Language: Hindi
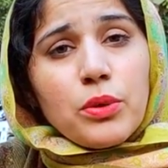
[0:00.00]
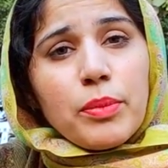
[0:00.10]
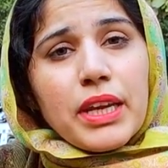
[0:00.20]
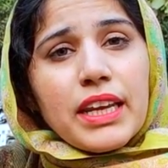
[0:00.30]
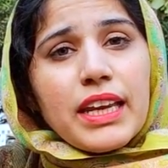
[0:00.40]
तो
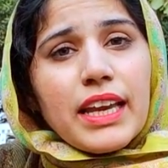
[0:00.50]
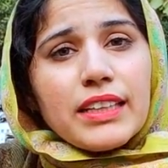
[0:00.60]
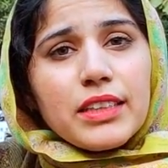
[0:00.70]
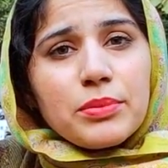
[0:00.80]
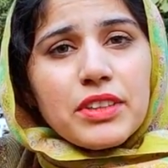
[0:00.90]
मेरे
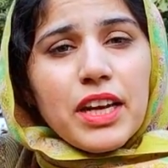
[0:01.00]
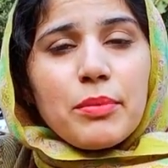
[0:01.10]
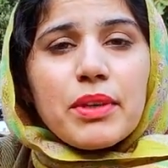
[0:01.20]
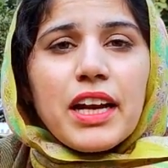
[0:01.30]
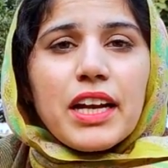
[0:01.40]
कई
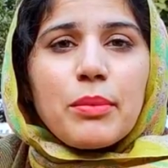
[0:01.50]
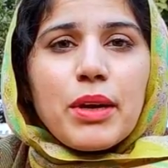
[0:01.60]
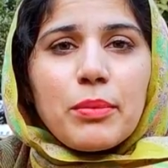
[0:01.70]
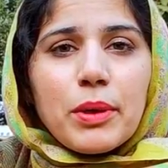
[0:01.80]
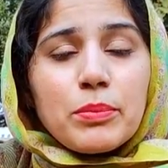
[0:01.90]
सब्सक्राइबर आके
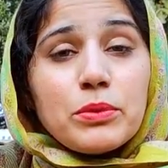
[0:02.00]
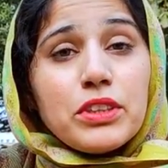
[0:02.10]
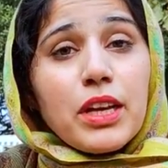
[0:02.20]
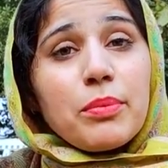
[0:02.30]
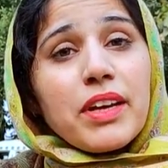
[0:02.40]
बार बार
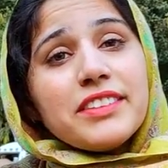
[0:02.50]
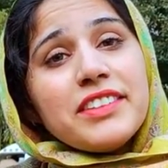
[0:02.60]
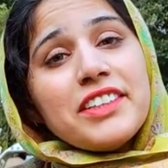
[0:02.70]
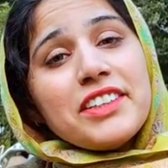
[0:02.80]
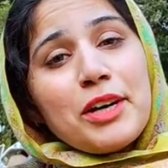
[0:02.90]
पूछ रहे हैं आपका
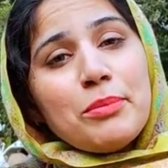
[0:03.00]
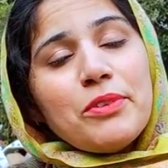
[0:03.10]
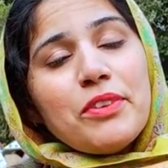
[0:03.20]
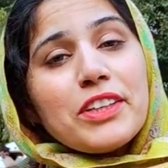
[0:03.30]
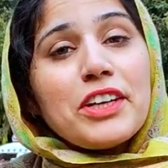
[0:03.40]
एक्सीडेंट कब
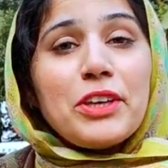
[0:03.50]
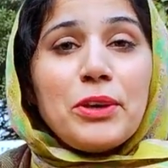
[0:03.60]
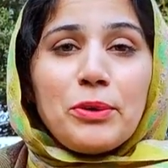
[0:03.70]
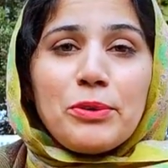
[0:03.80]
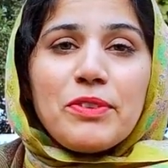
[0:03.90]
हुआ था
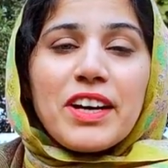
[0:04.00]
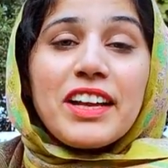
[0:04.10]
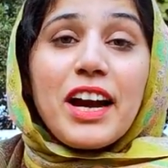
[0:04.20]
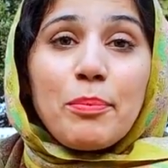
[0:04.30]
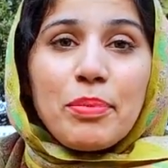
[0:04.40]
क्यों हुआ
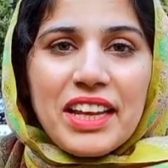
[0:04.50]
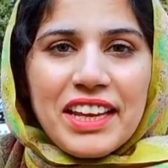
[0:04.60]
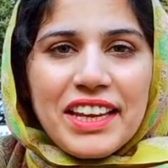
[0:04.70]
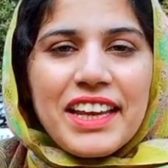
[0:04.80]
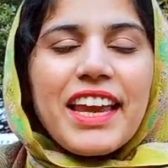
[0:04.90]
था आप
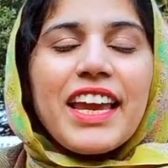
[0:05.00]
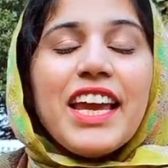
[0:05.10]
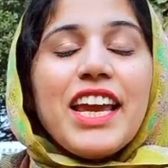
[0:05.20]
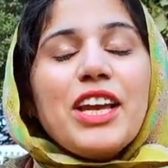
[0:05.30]
ठीक हैं